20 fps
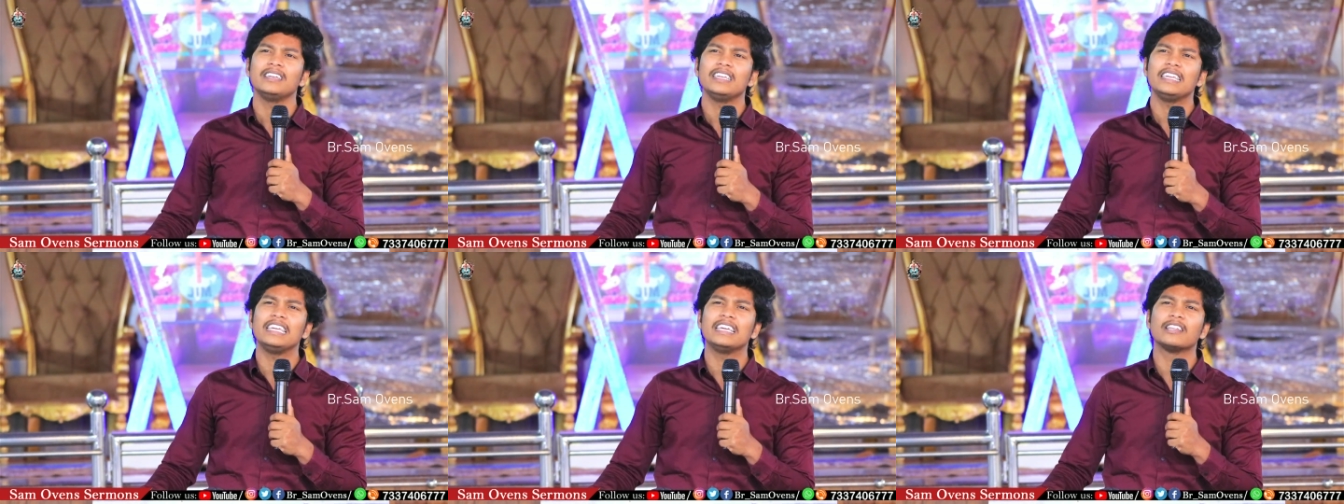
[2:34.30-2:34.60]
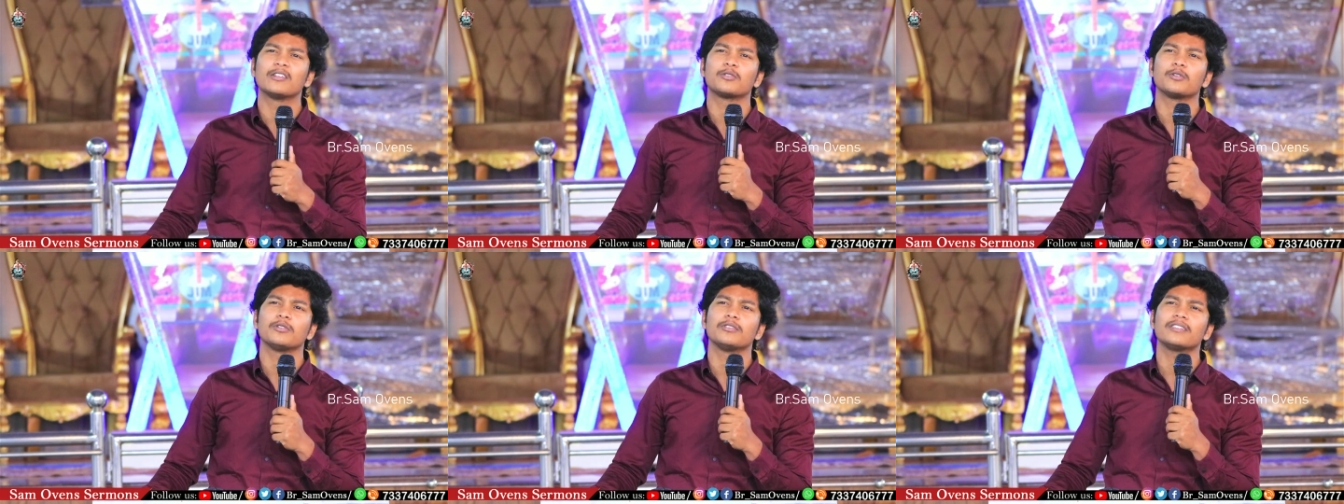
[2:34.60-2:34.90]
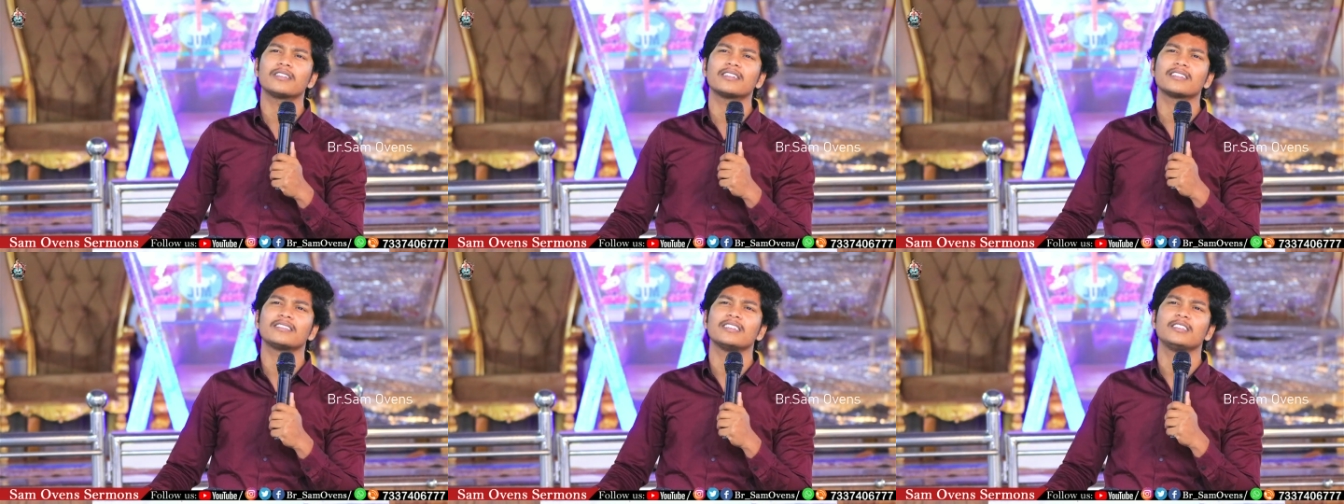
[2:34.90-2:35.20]
ఈయన
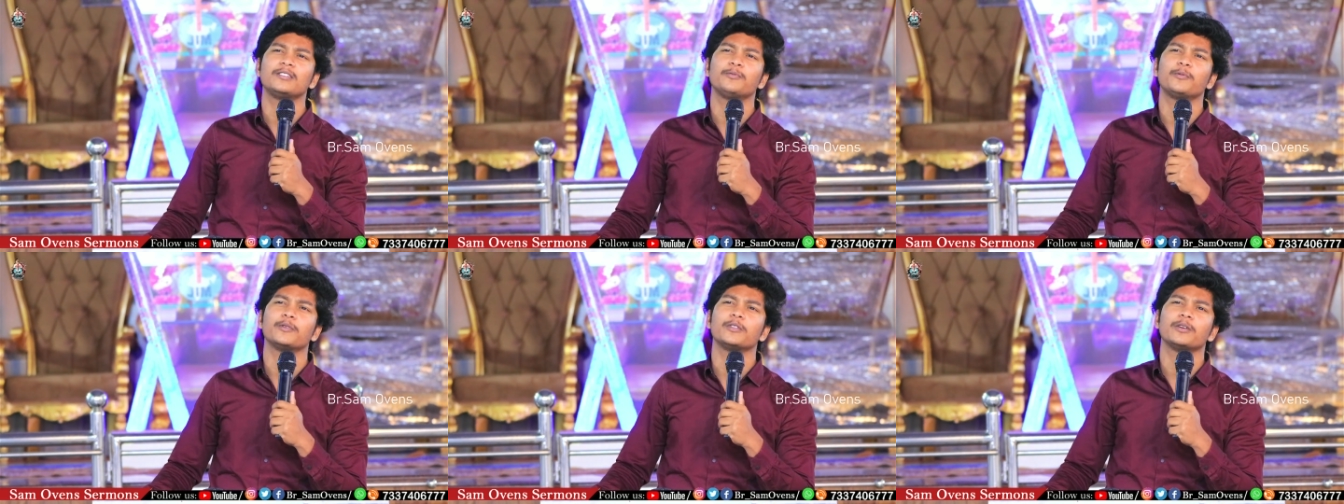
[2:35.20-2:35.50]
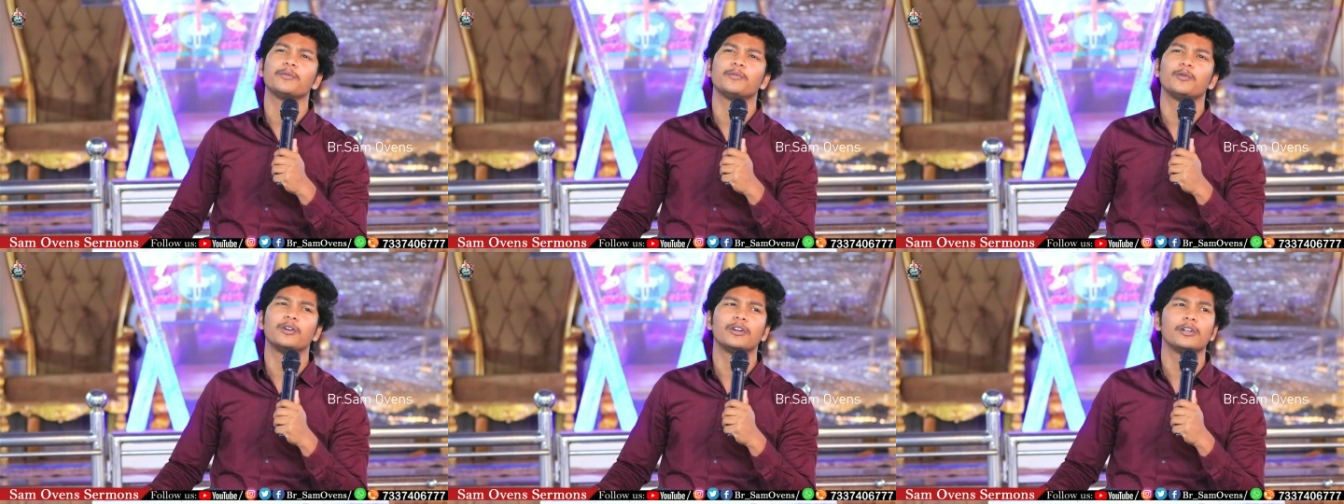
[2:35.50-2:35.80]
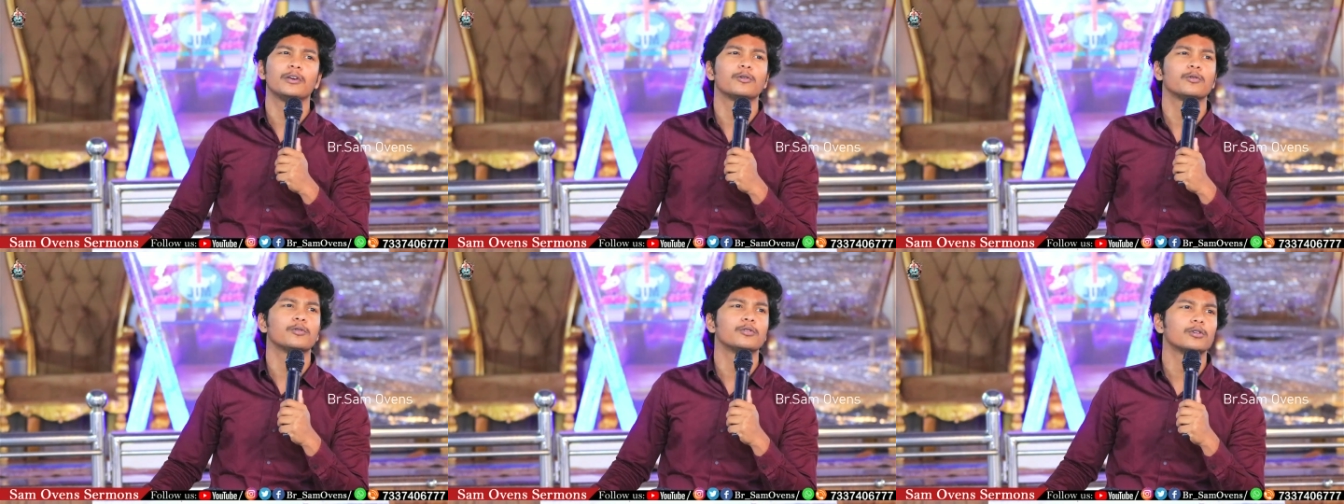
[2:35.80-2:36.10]
తొందరగా చచ్చిపోతే బాగుండే
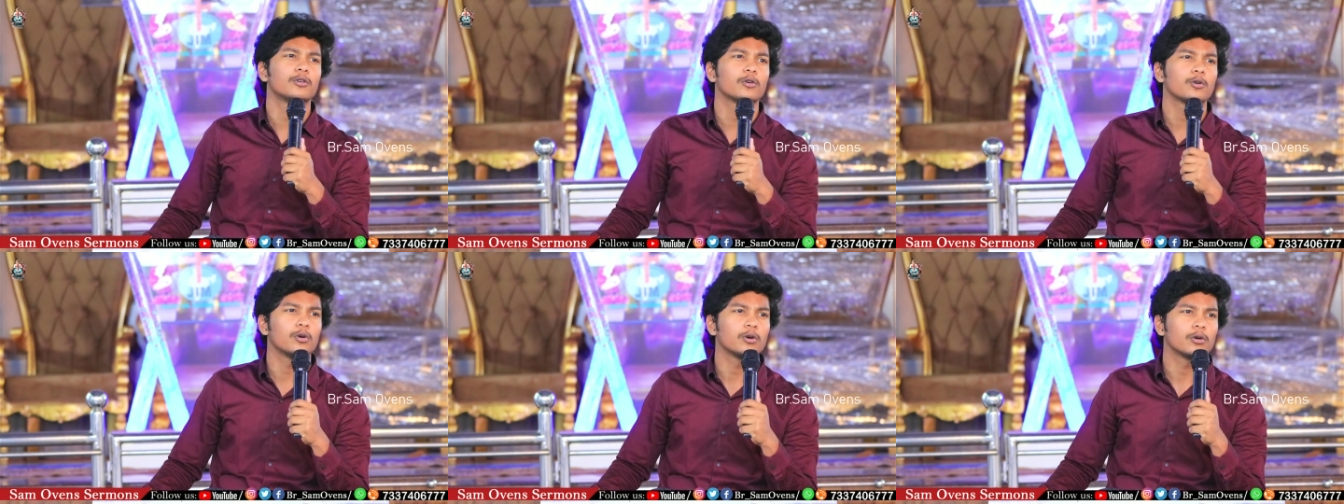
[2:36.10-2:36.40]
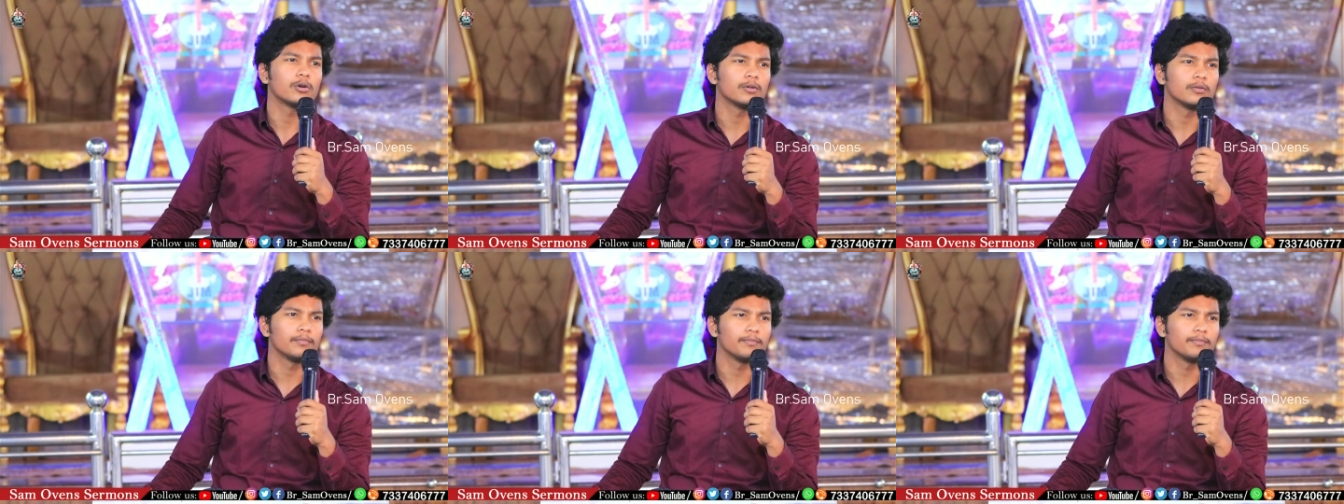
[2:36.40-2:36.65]
అనుకుంటాడు ఒక్కొక్క